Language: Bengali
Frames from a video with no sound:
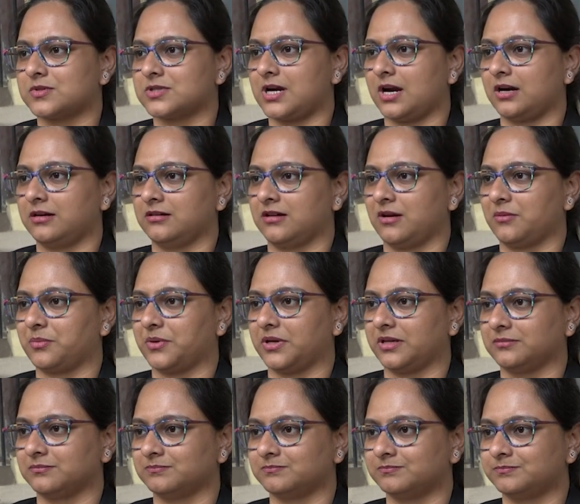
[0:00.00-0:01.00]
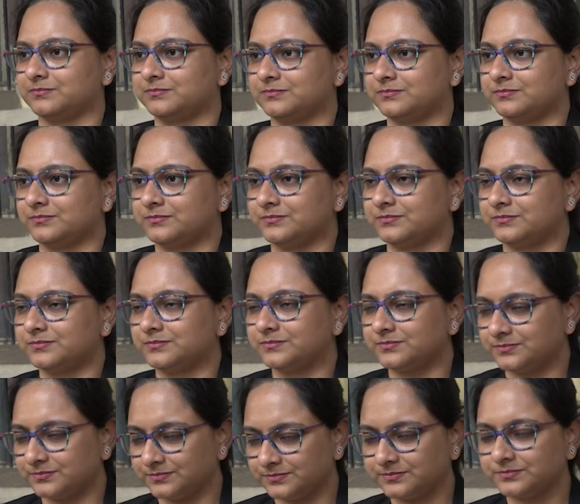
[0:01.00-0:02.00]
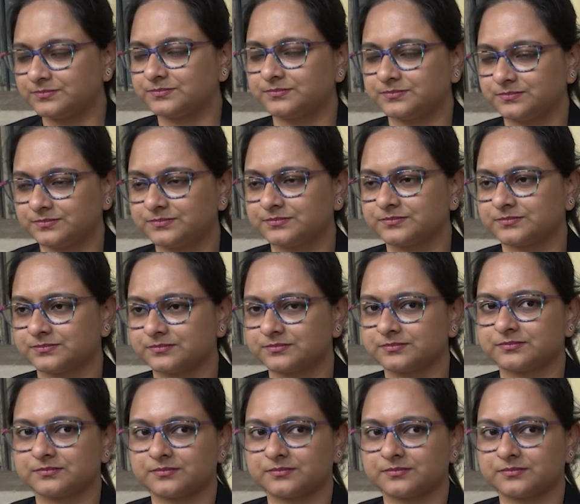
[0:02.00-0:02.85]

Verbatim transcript: ছাড় না পায় শেষ প্রশ্ন প্রাক্তন